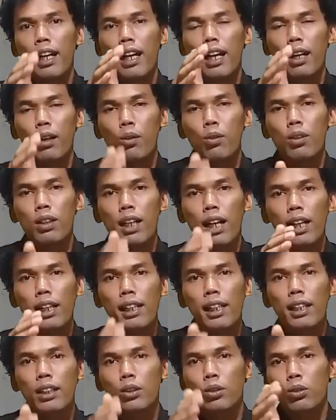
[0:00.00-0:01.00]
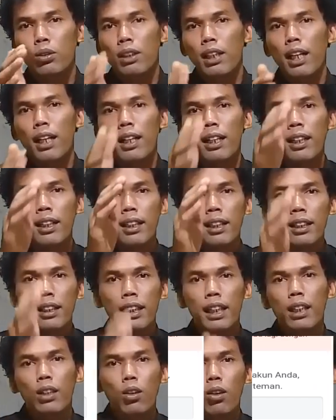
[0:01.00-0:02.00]
akun kalian sudah
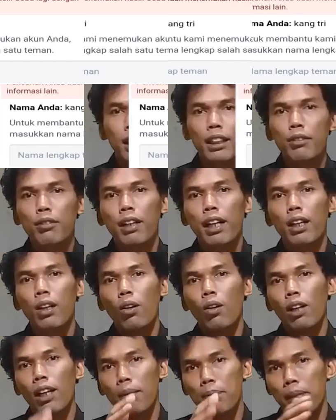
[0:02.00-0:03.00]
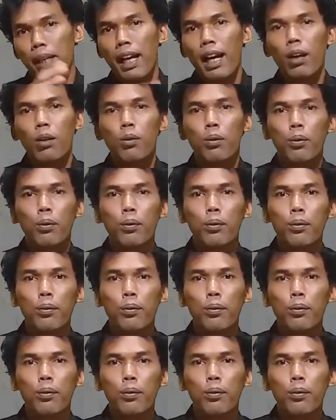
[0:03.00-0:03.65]
dinonaktifkan oleh pelaku.